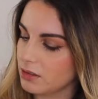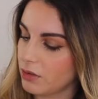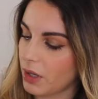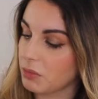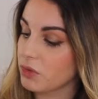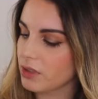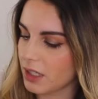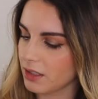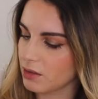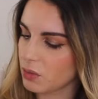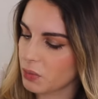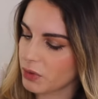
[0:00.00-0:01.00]
não é muito
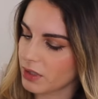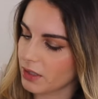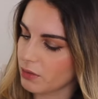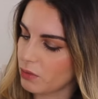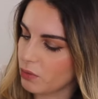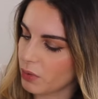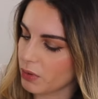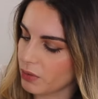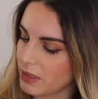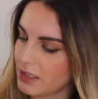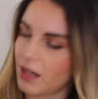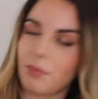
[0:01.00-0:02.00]
quente, portanto, para
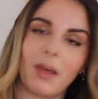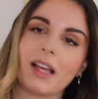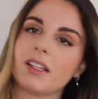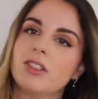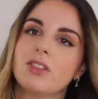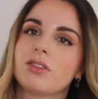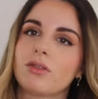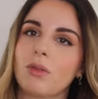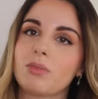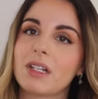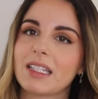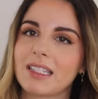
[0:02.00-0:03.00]
utilizar mais
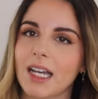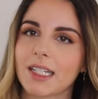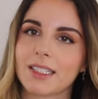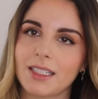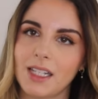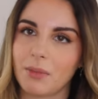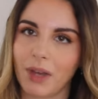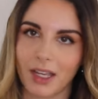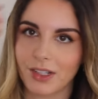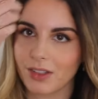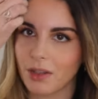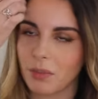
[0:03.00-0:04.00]
como casaco seria
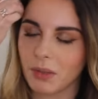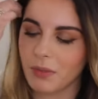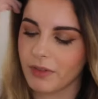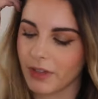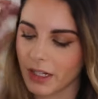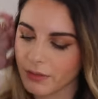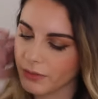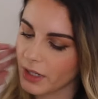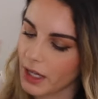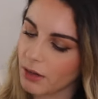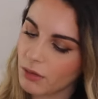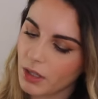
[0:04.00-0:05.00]
mais na
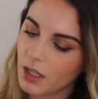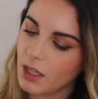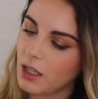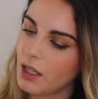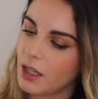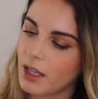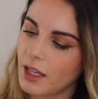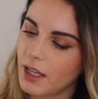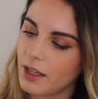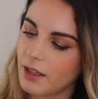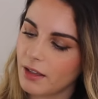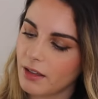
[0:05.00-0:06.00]
primavera-verão,
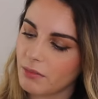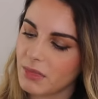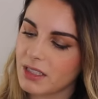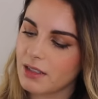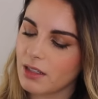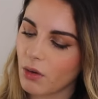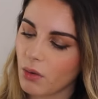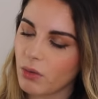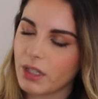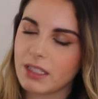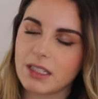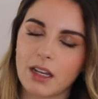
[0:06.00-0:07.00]
ah, mas assim com
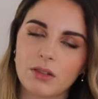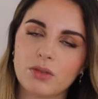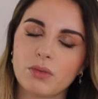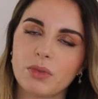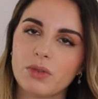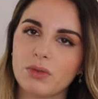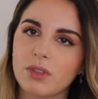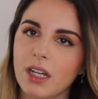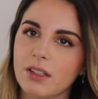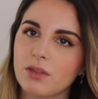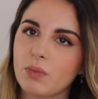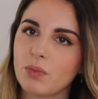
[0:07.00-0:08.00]
um casaco, sobretudo
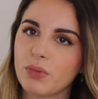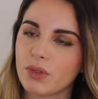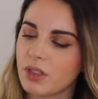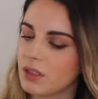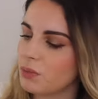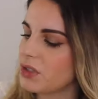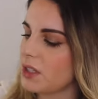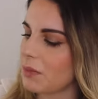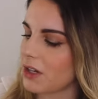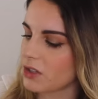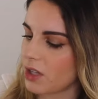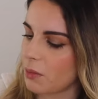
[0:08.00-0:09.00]
grande, por, por
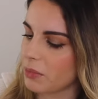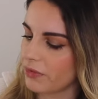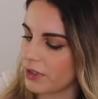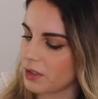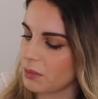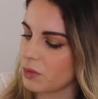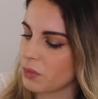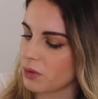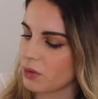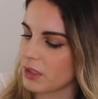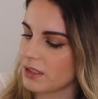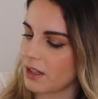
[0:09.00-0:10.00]
cima acho que está perfeitamente para
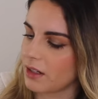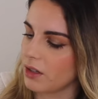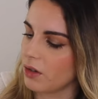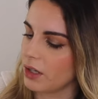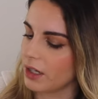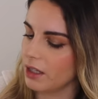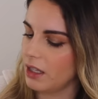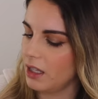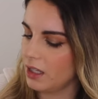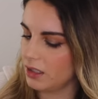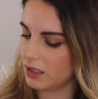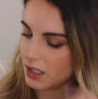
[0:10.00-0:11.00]
utilizar agora
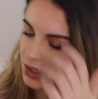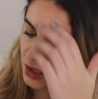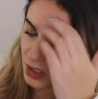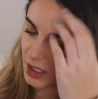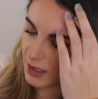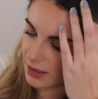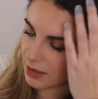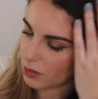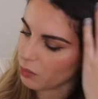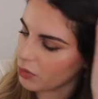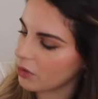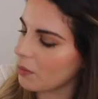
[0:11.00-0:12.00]
nestes dias
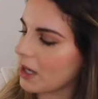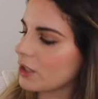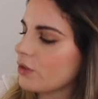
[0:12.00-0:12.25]
ainda um pouco mais